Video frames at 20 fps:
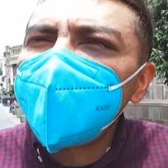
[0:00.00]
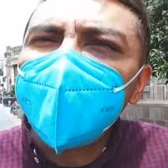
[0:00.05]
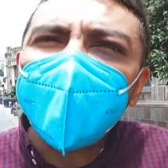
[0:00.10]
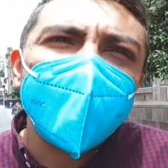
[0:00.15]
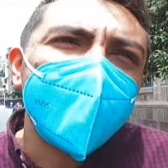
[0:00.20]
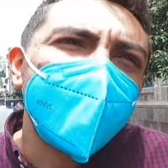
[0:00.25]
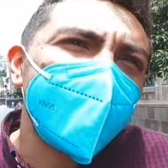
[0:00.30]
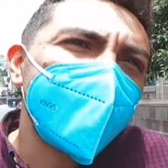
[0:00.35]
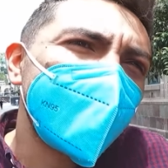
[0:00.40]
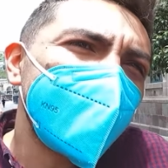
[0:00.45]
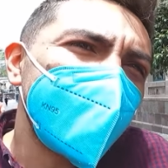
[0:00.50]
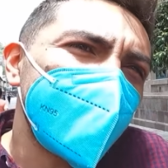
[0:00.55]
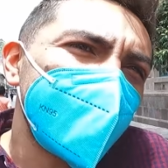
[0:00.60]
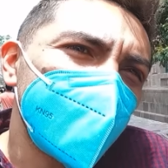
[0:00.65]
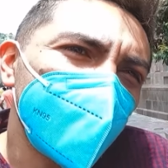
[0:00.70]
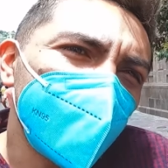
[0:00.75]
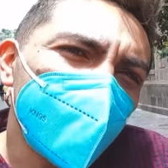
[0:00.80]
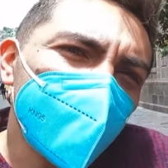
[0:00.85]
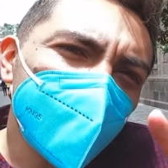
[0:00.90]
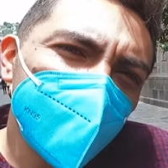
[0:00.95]
para
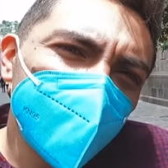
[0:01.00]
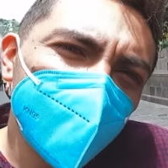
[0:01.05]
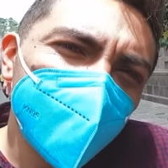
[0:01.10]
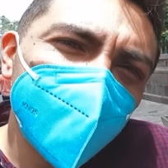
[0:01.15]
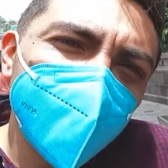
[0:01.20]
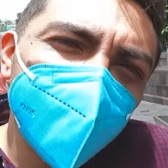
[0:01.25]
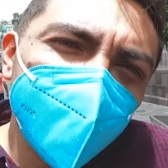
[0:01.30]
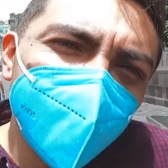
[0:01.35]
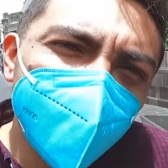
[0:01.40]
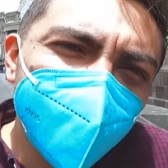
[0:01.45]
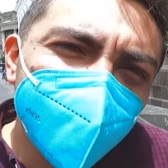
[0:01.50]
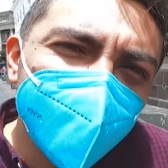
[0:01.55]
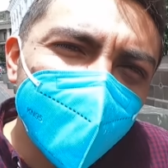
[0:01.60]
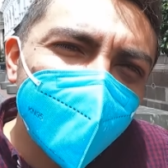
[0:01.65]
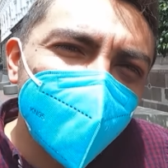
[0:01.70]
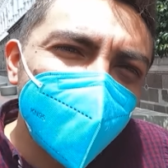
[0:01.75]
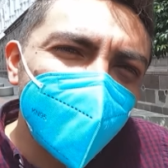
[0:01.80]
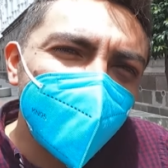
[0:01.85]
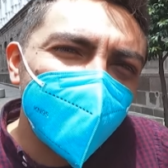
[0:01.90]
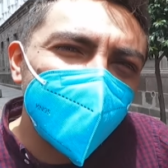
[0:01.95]
que yo
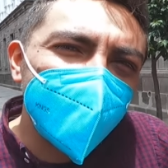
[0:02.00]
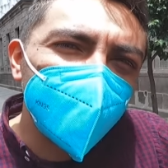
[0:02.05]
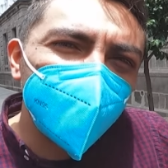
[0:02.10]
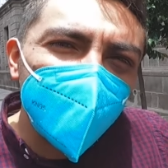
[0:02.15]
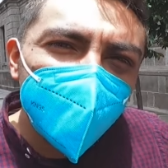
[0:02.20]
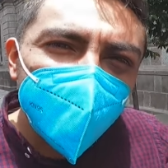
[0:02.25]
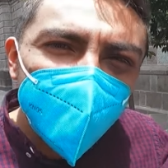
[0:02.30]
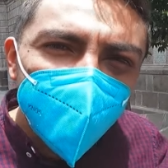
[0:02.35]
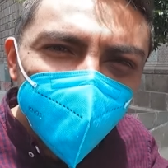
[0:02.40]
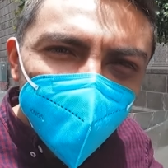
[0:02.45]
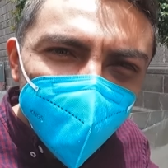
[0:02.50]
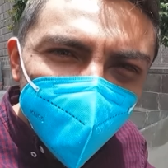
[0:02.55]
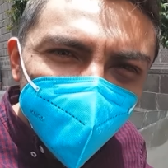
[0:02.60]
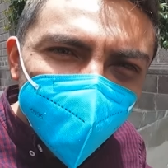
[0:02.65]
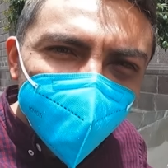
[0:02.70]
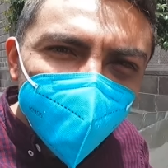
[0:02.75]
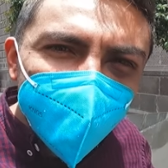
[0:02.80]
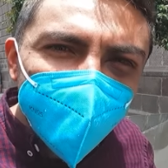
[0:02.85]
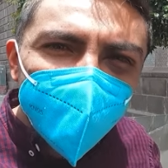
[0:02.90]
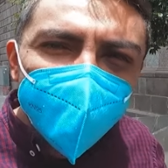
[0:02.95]
gire
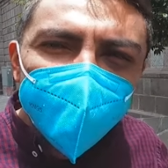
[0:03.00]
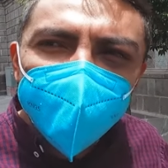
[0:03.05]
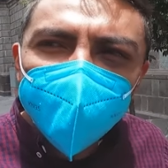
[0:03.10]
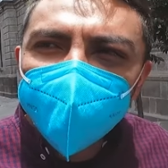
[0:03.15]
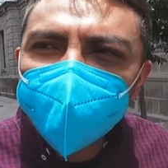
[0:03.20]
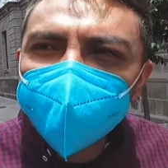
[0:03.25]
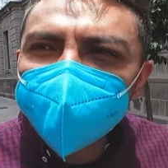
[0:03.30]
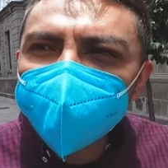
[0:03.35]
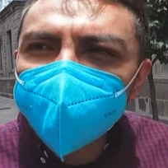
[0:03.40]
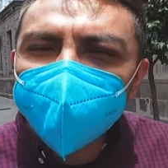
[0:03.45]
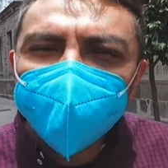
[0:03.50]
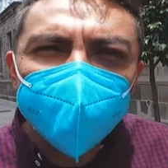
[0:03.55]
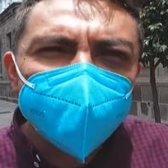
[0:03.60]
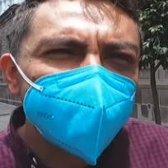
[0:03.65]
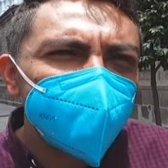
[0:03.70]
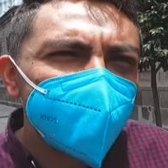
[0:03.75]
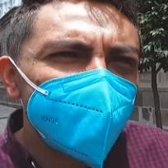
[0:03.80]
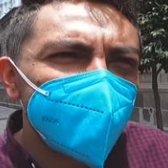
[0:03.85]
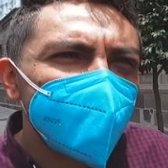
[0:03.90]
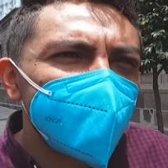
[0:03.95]
nuevamente y
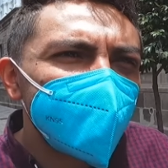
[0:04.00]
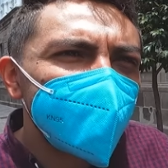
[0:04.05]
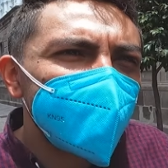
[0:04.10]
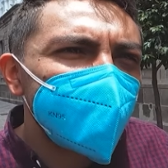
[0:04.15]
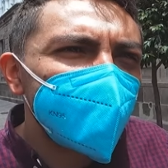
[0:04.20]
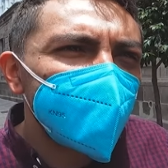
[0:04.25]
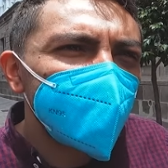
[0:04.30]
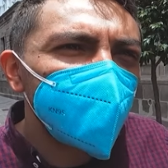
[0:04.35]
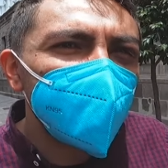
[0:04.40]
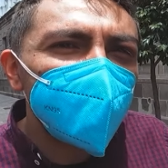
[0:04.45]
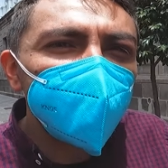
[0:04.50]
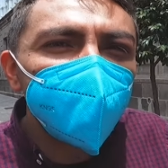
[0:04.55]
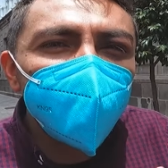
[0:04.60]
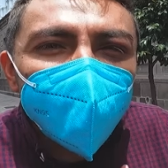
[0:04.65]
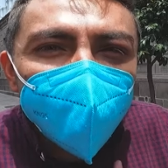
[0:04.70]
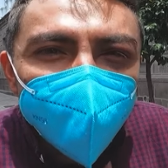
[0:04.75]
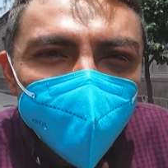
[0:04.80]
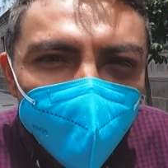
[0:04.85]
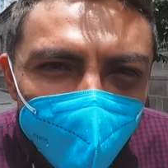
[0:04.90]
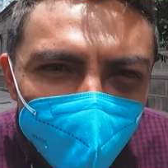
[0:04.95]
regrese mi
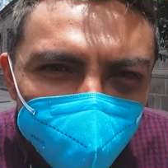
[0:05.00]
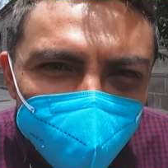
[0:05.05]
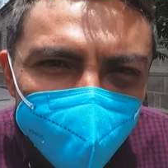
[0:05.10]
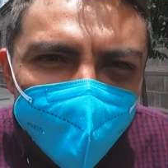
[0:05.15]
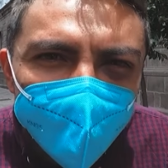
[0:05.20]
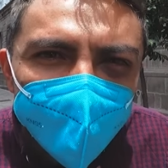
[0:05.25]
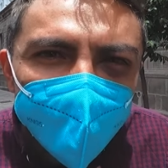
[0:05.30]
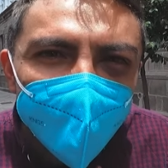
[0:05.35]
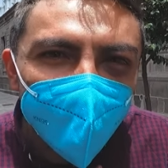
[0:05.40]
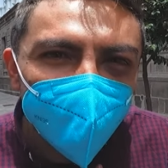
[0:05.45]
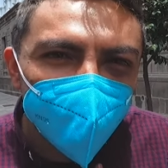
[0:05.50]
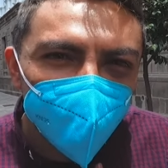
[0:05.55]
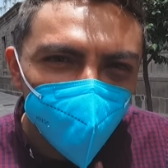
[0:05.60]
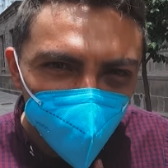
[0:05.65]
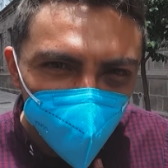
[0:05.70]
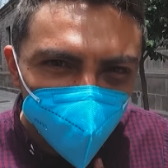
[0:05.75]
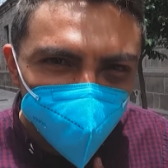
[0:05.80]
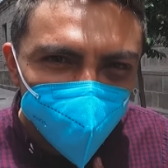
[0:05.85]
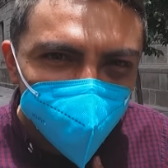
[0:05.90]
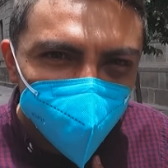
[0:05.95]
vida a
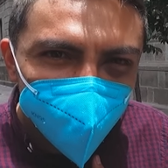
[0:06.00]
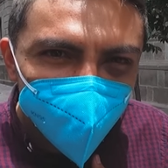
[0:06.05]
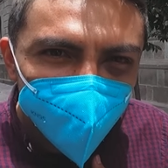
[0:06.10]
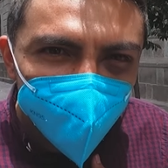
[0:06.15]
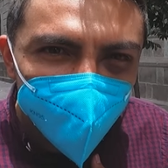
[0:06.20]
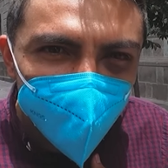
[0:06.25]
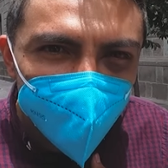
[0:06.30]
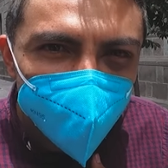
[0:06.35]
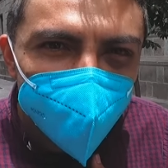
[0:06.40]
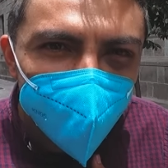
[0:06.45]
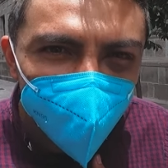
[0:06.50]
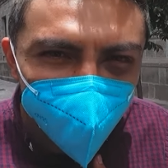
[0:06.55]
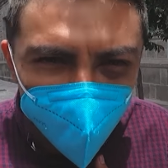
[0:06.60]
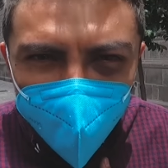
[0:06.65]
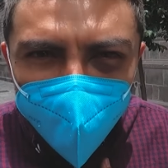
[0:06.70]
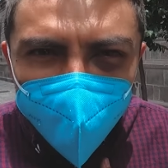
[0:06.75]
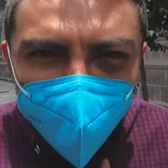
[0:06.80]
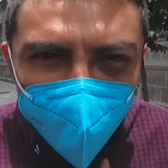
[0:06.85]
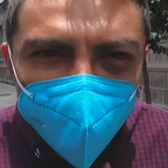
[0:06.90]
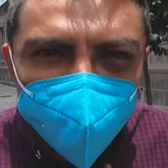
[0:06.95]
Dios. En
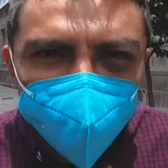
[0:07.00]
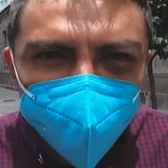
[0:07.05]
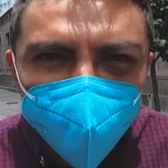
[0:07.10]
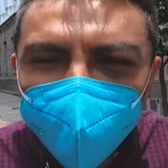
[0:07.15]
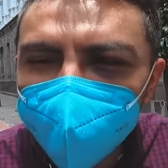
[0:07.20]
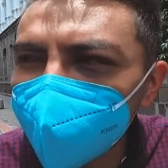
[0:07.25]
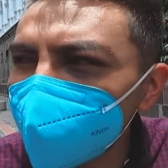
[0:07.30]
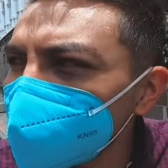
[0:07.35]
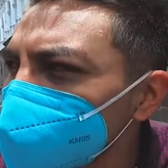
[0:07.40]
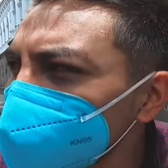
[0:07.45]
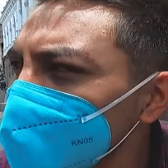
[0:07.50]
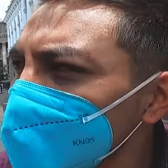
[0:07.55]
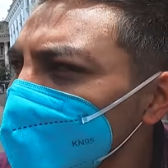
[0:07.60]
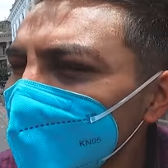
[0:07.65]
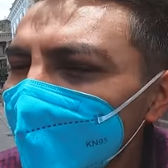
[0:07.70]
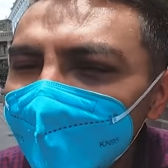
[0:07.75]
serio, que le agradezco a Dios.